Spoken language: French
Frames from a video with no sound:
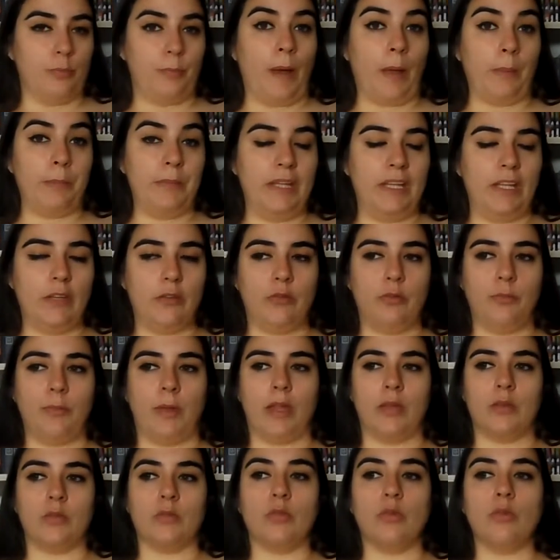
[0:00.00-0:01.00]
euh, parmi les
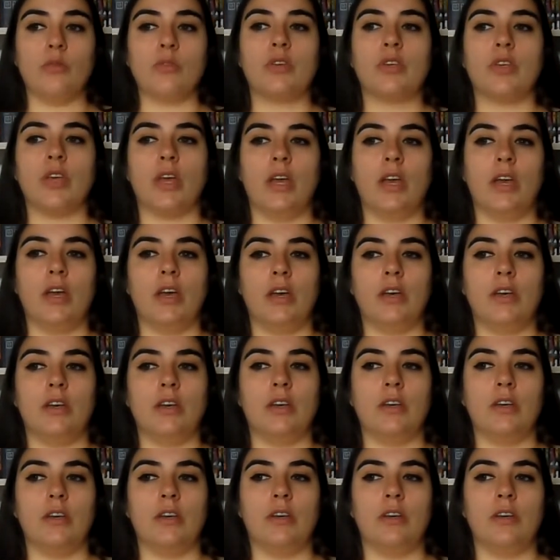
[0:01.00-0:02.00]
humains. Donc
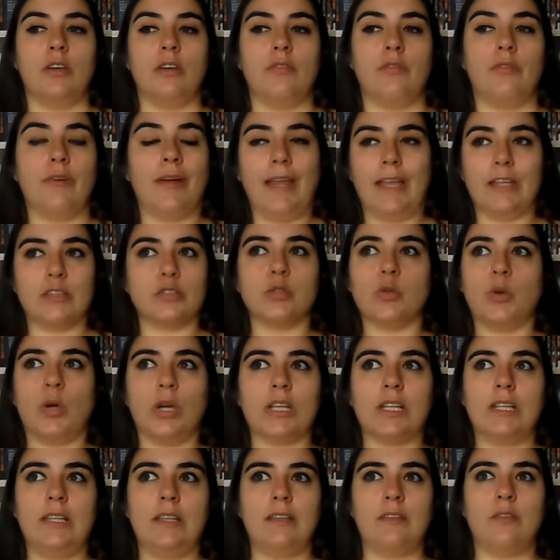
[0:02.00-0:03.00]
euh, voilà, je
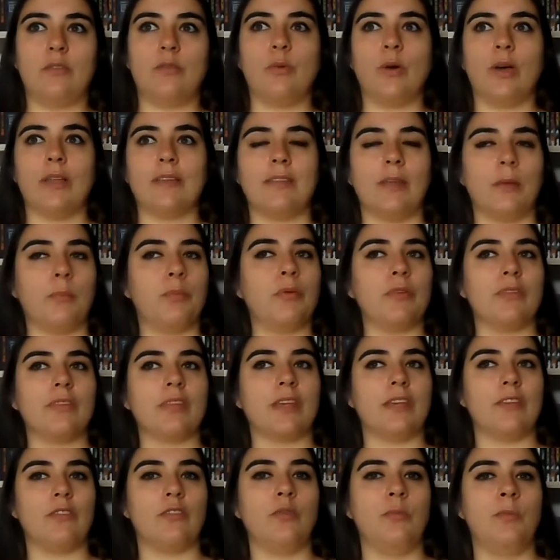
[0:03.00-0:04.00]
crois que l'histoire, ça peut
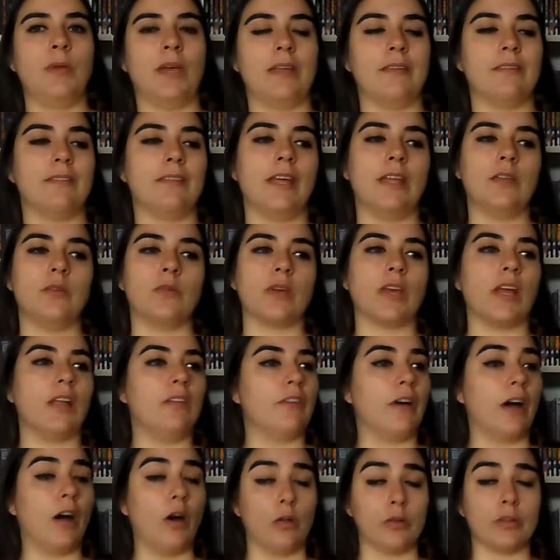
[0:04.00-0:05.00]
se résumer à ça. Donc
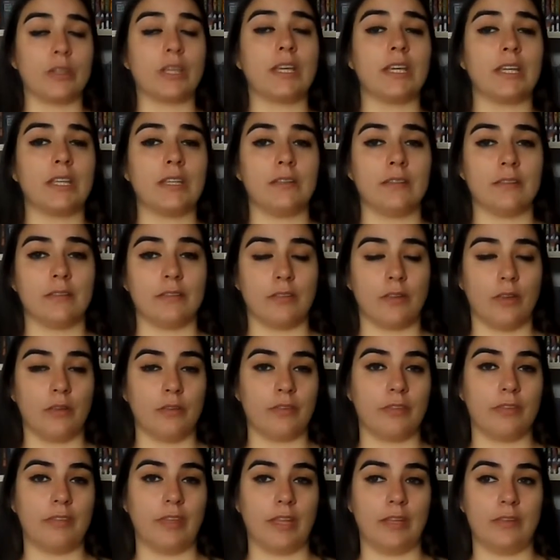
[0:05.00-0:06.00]
elle va rentrer
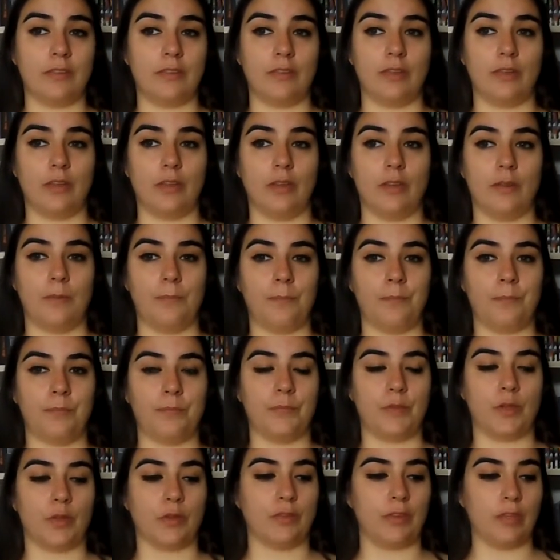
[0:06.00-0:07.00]
dans cette, euh,
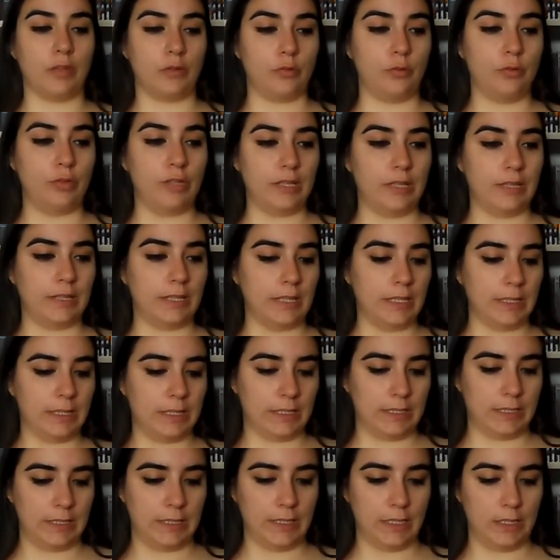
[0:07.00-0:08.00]
dans cette
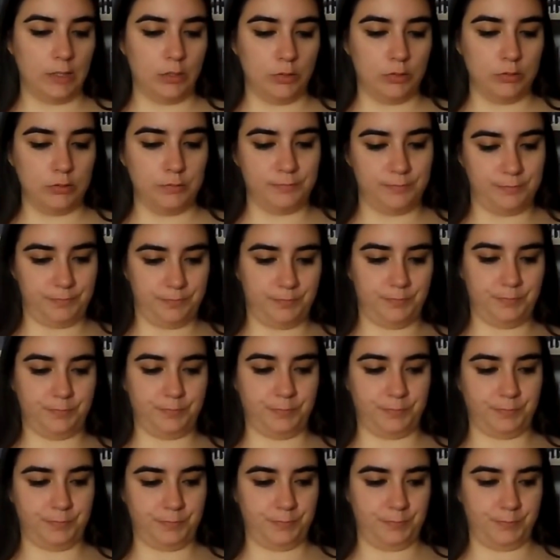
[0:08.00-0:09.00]
unité qui est le,
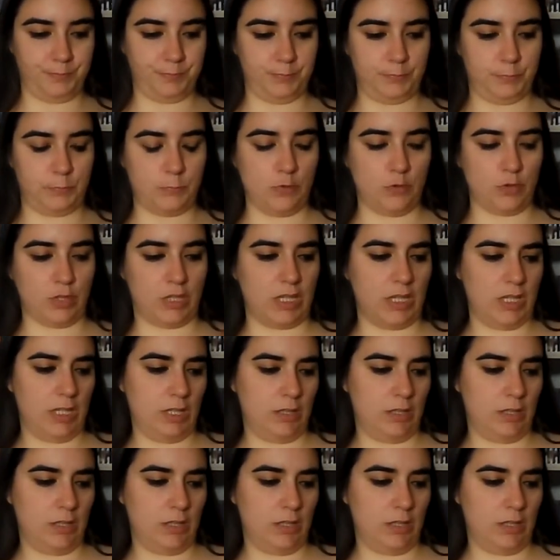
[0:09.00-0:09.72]
le